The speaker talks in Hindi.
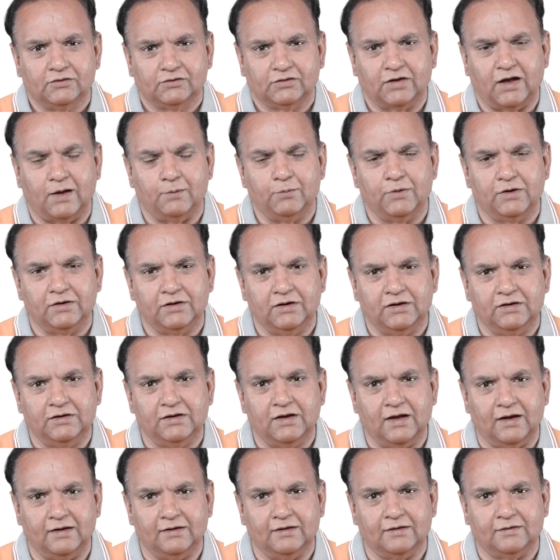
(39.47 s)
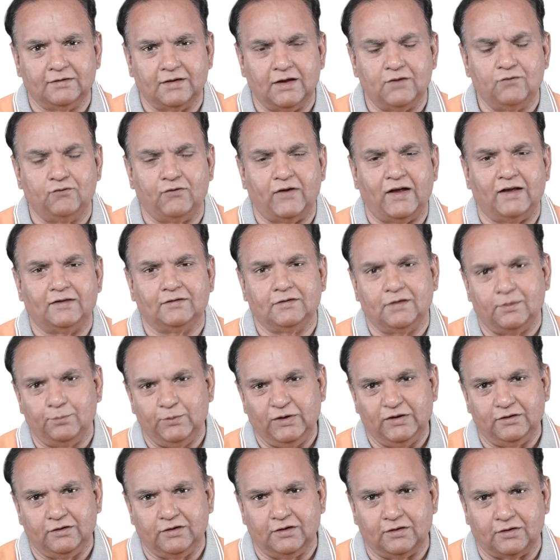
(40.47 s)
सबक डी जी आई एस आई फैज़
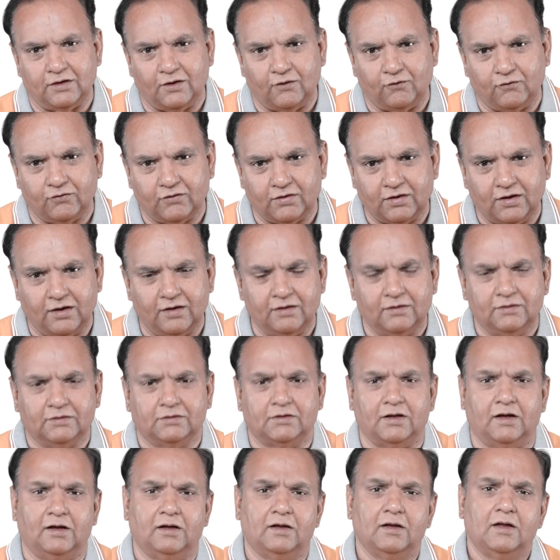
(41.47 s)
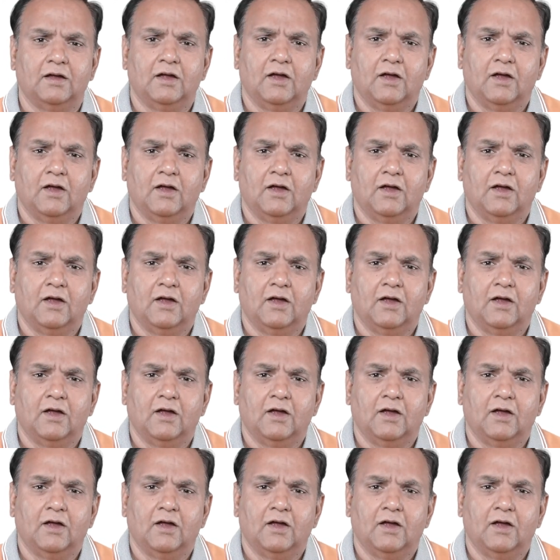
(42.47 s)
हमीद की तरफ था